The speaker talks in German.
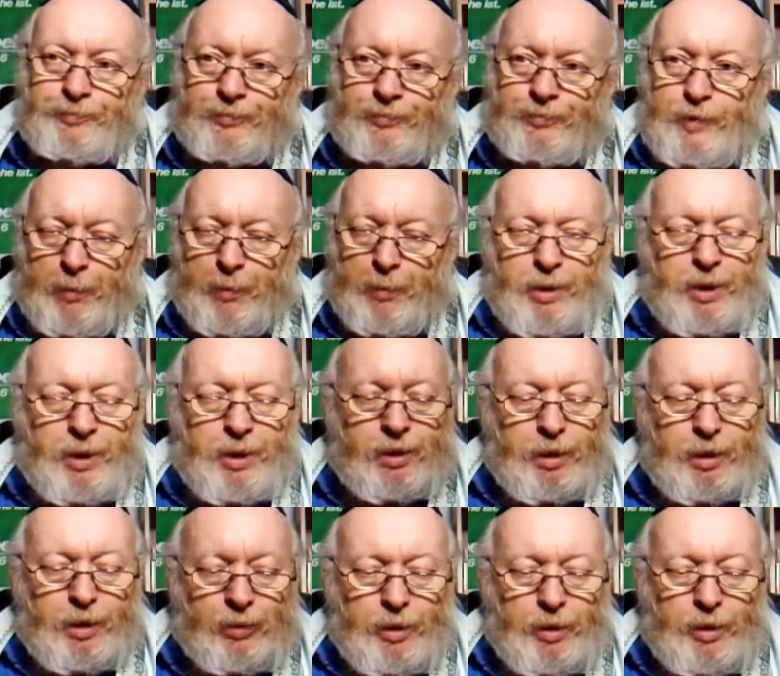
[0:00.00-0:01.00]
Damit ist
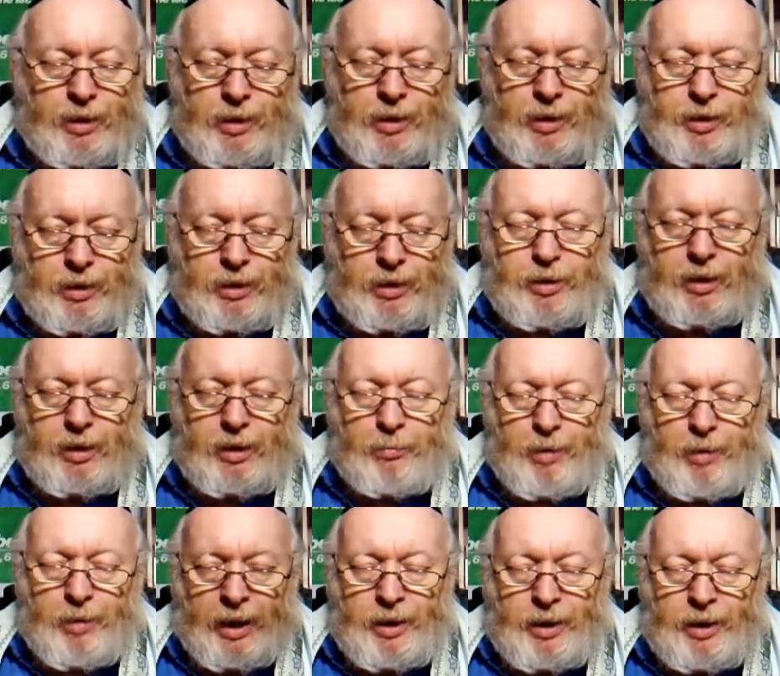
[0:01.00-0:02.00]
natürlich nicht
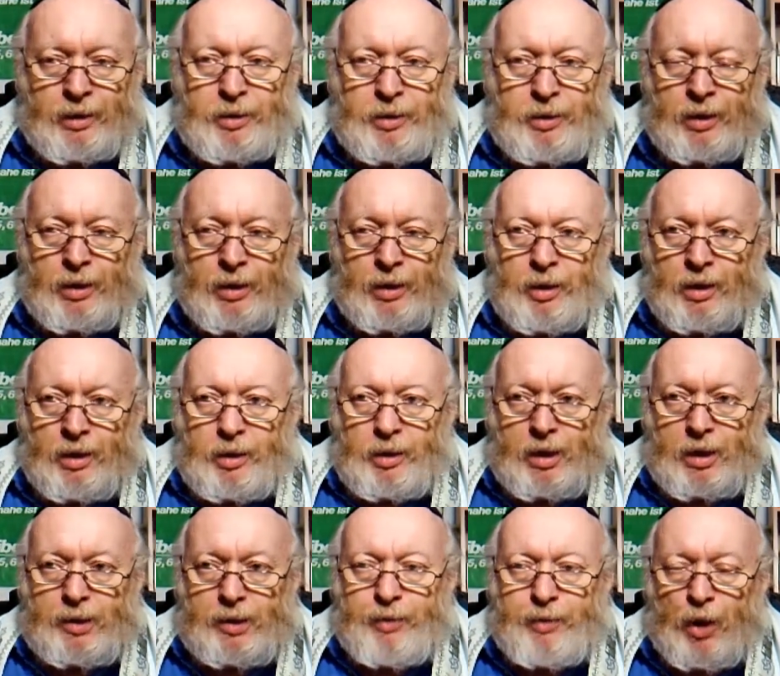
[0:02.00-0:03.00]
gemeint,
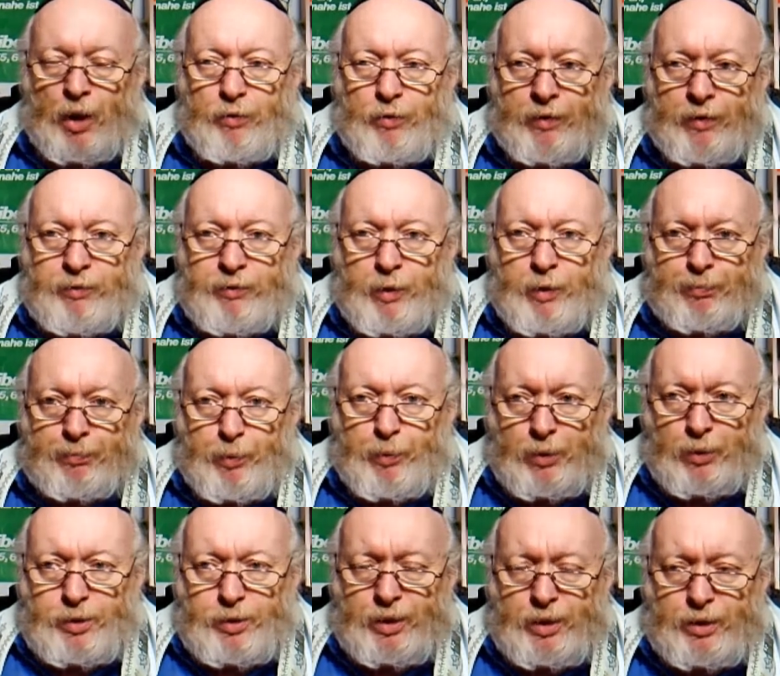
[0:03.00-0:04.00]
dass wir auch wenn wir
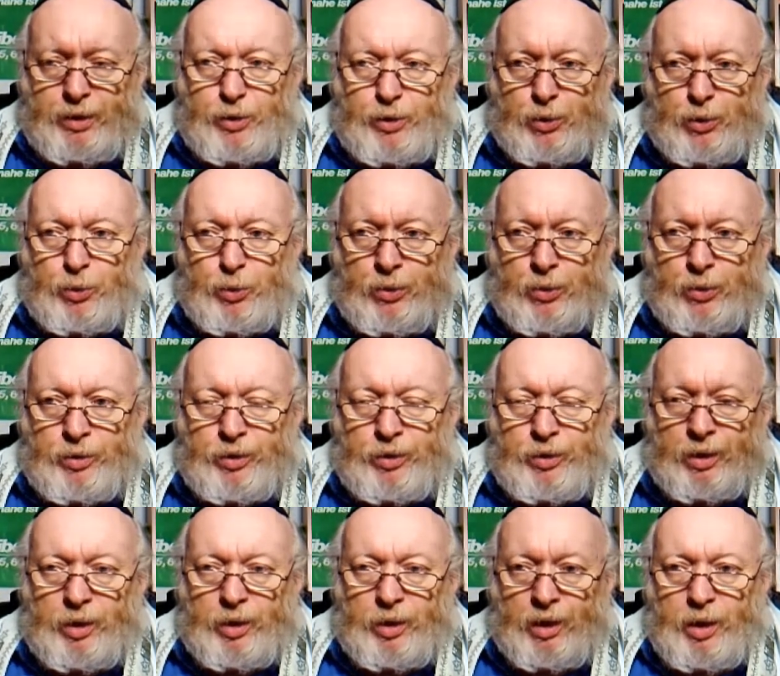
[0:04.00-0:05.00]
Böses tun,
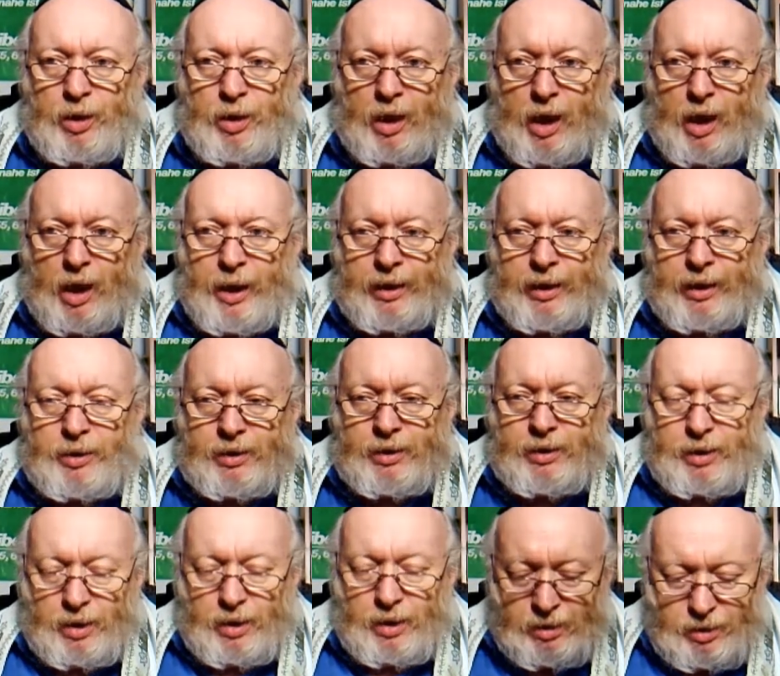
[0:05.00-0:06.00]

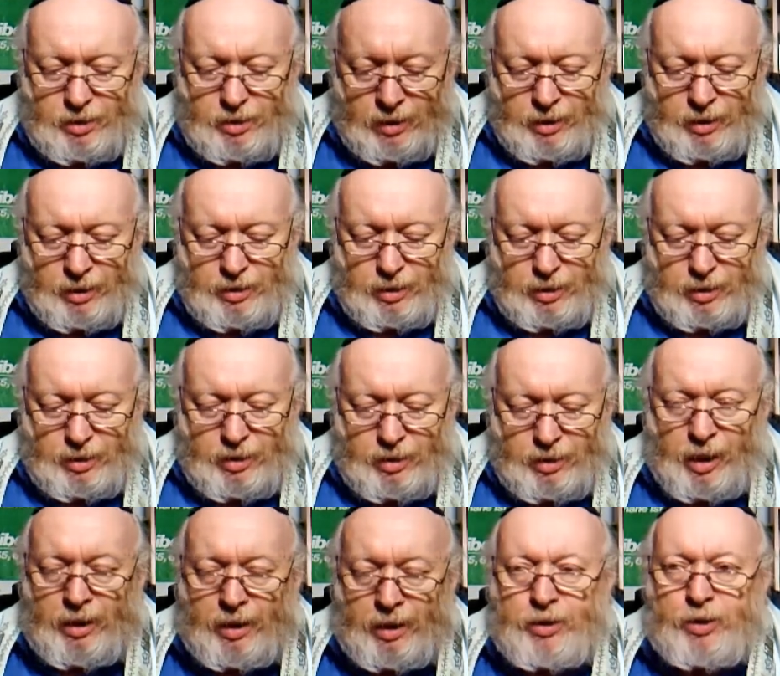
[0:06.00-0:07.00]
eines Sinnes
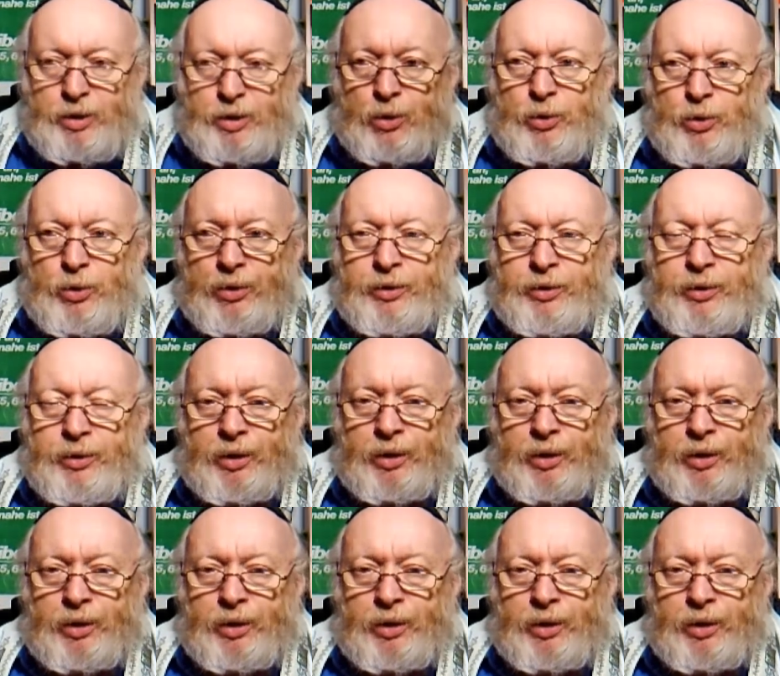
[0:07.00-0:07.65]
sein sollen